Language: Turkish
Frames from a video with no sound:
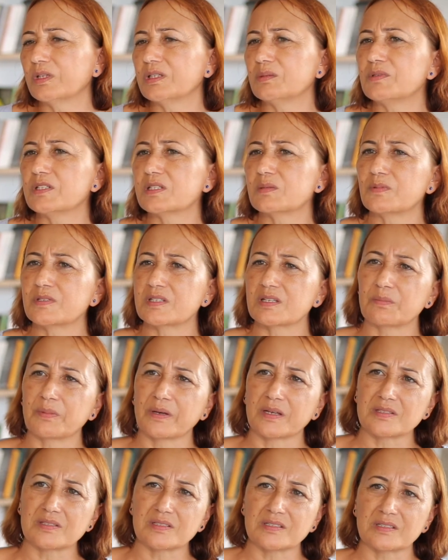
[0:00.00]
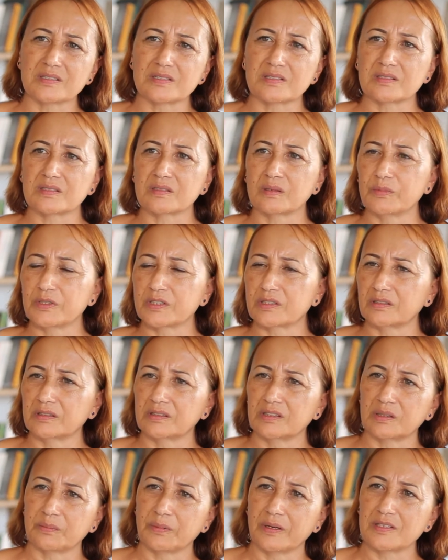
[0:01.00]
Hani biz bize benzeriz,
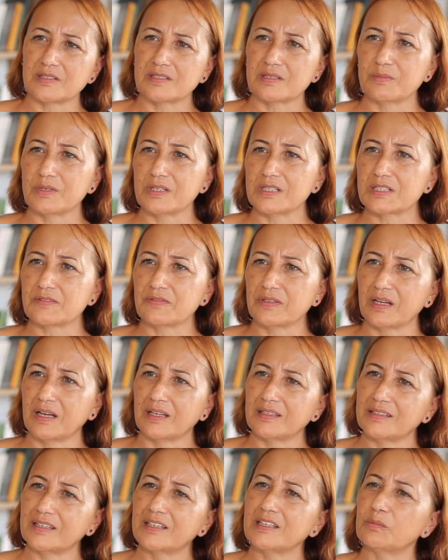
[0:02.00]
Amerikalara benzemeyiz falan diye.